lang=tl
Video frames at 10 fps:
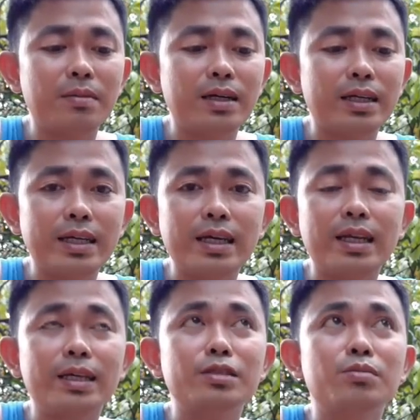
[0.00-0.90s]

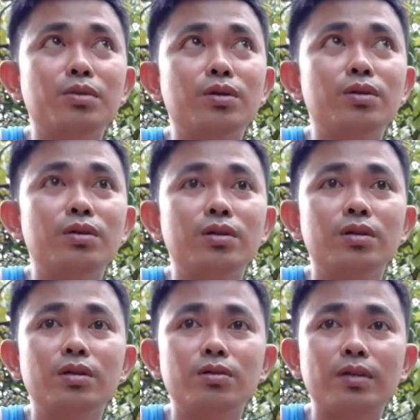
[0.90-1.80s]
ma-realize mo
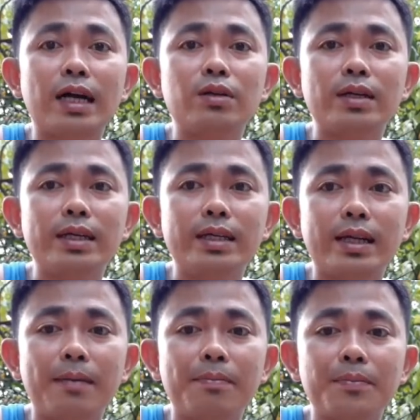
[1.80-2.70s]
kung gaano
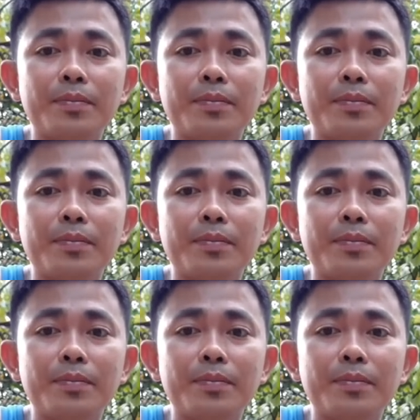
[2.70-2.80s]
kahirap